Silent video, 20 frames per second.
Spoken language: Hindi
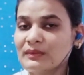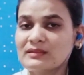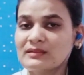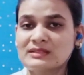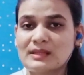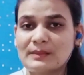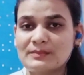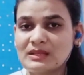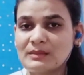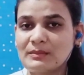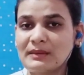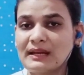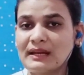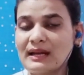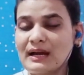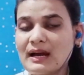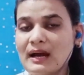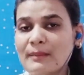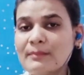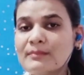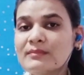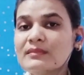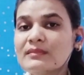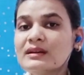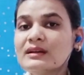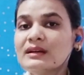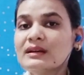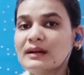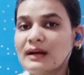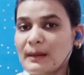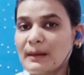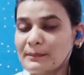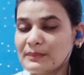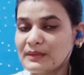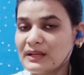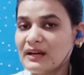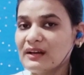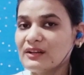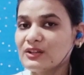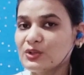सबसे पहला आप
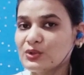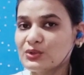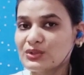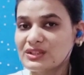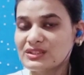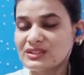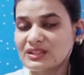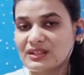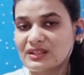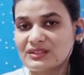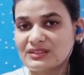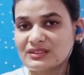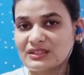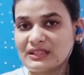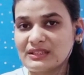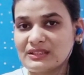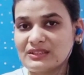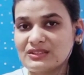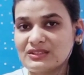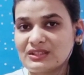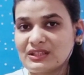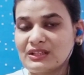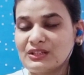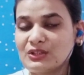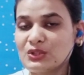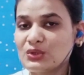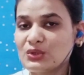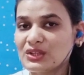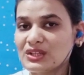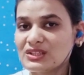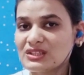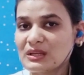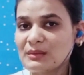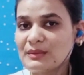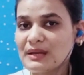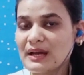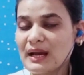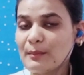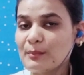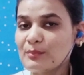अपना न्यूट्रिशन अच्छा लीजिए न्यूट्रिशन में
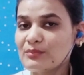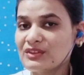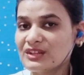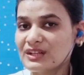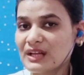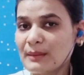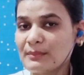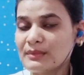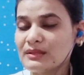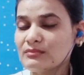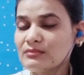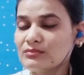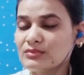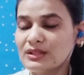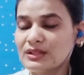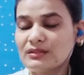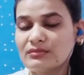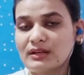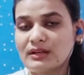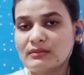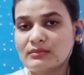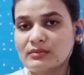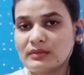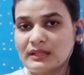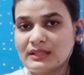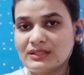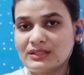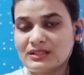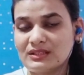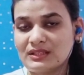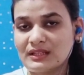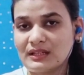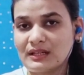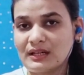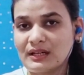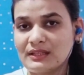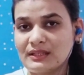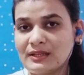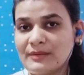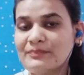आप विटामिन बी ट्वेल्व वाली चीजें
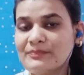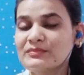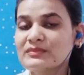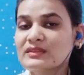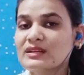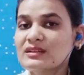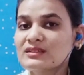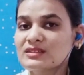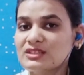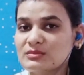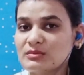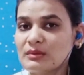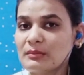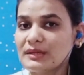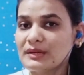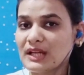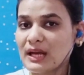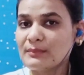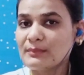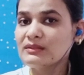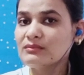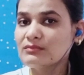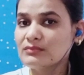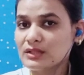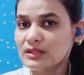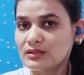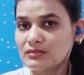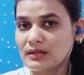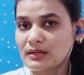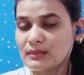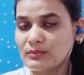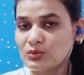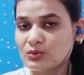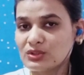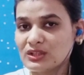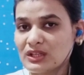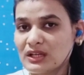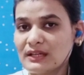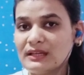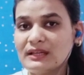खाइए जिसमें विटामिन बी ट्वेल्व
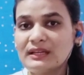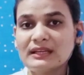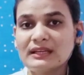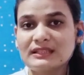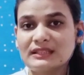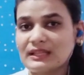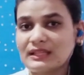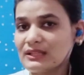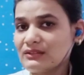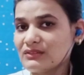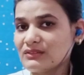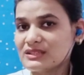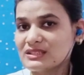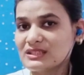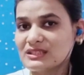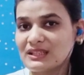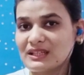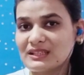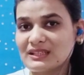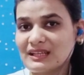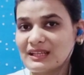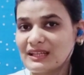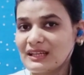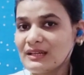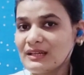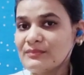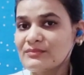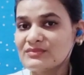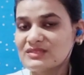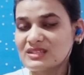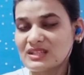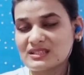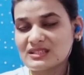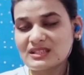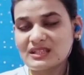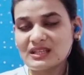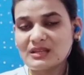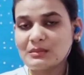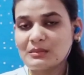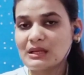होता है यदि वेजिटेरियन है जैसे
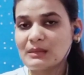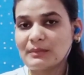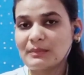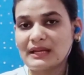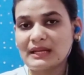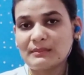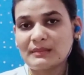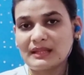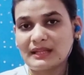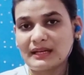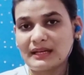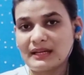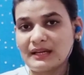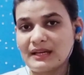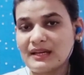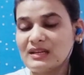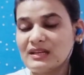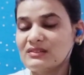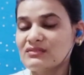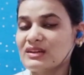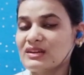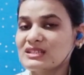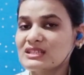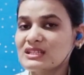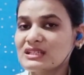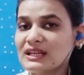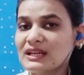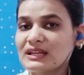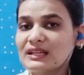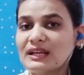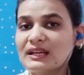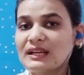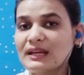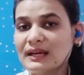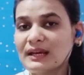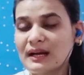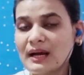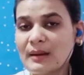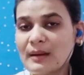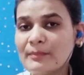कि मैंने पहले बताया है वेजिटेरियन है
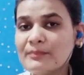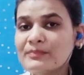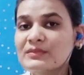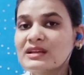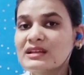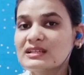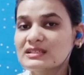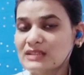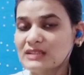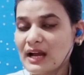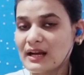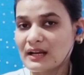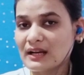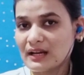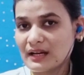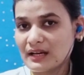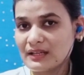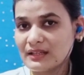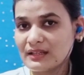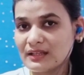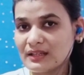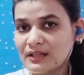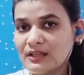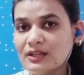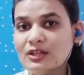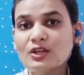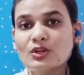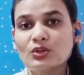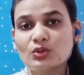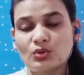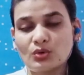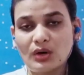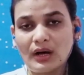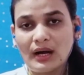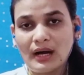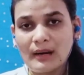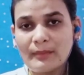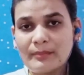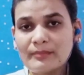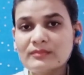आप शाकाहारी हैं तो
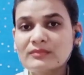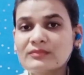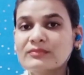आप